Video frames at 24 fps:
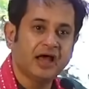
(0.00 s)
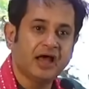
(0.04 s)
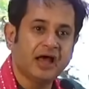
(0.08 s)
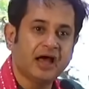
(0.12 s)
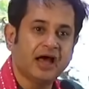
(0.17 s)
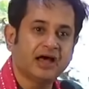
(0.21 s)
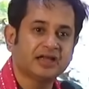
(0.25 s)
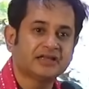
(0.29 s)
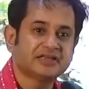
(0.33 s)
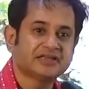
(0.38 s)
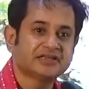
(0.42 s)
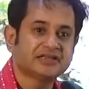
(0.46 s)

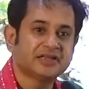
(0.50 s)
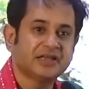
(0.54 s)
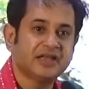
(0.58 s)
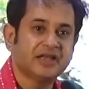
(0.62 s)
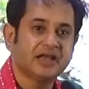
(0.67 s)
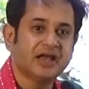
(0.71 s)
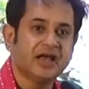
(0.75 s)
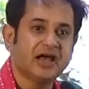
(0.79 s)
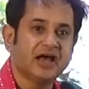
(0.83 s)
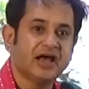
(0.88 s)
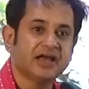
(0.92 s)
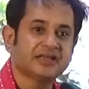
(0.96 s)
आज से
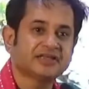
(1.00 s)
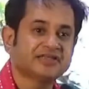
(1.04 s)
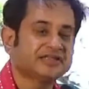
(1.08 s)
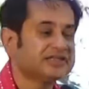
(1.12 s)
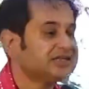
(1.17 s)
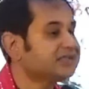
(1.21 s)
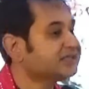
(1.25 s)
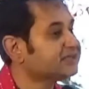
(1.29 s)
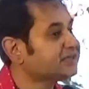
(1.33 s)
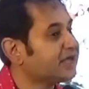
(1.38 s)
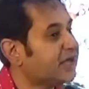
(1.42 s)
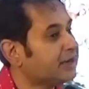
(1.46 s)

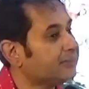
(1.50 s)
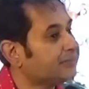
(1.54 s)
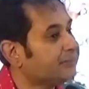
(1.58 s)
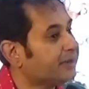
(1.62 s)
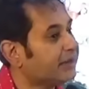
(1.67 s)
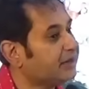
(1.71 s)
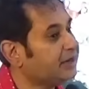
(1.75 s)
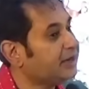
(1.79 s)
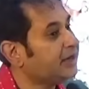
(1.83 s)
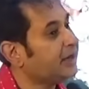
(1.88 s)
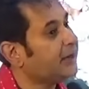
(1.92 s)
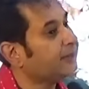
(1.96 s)
80 साल
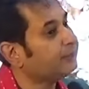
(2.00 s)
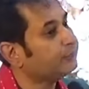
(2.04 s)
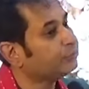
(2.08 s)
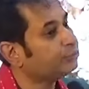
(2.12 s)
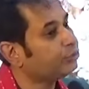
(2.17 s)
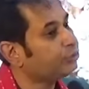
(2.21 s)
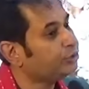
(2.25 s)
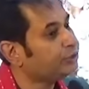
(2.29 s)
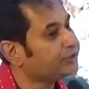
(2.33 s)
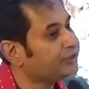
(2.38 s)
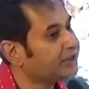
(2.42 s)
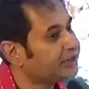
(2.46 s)
पहले
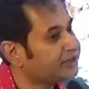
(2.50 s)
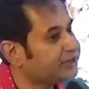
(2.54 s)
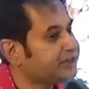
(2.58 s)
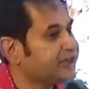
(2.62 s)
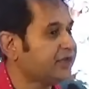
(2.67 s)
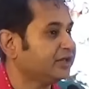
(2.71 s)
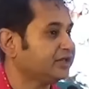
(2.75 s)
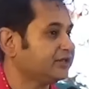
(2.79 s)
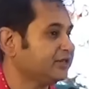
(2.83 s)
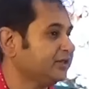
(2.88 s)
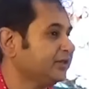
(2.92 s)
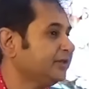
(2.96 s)
हमको दे
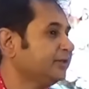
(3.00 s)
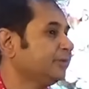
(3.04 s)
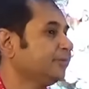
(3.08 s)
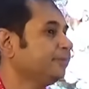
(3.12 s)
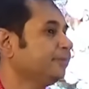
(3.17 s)
दिया था